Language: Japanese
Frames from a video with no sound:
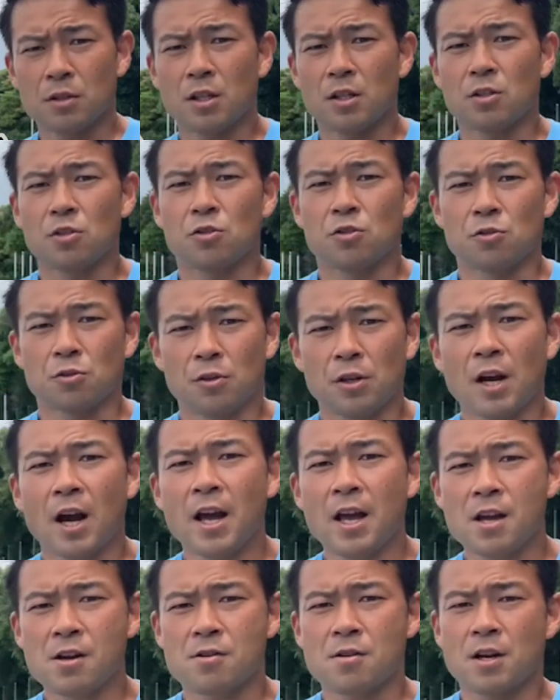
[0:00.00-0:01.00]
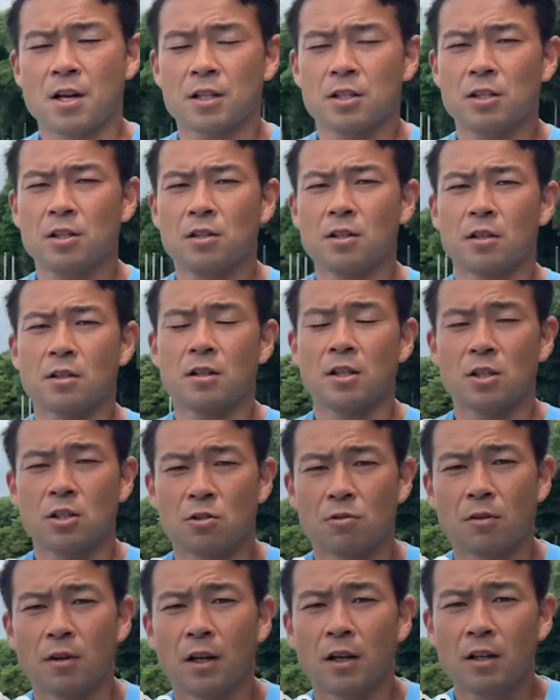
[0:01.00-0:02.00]
選手より早く走った選
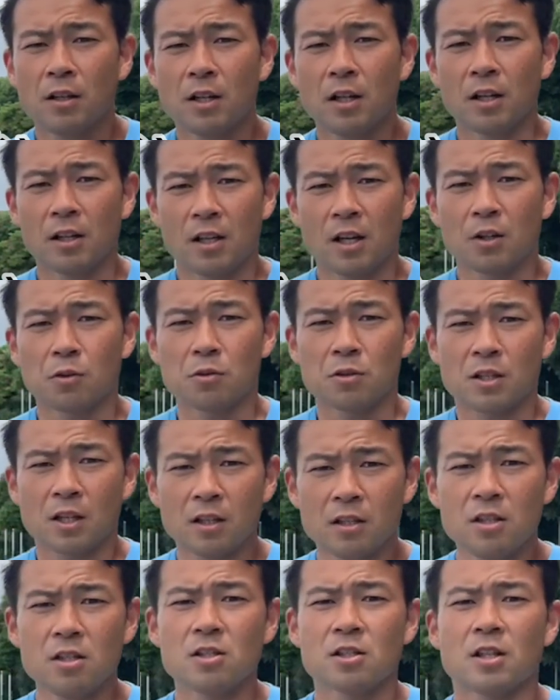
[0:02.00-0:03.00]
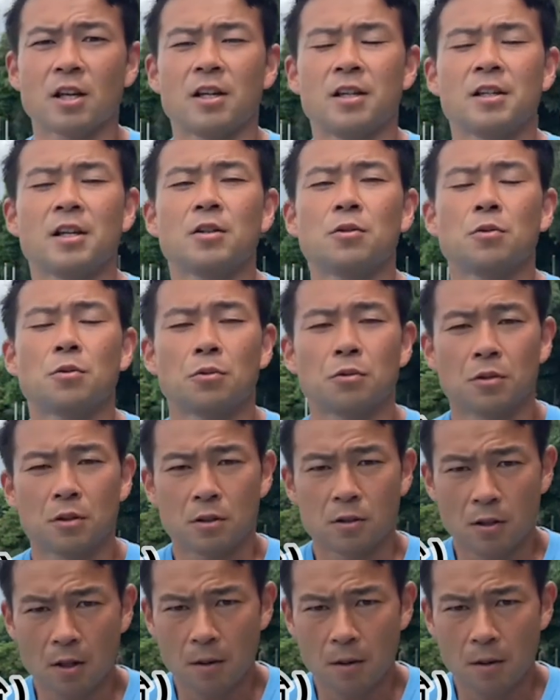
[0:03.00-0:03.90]
手は歴代にあと3人しかいないということです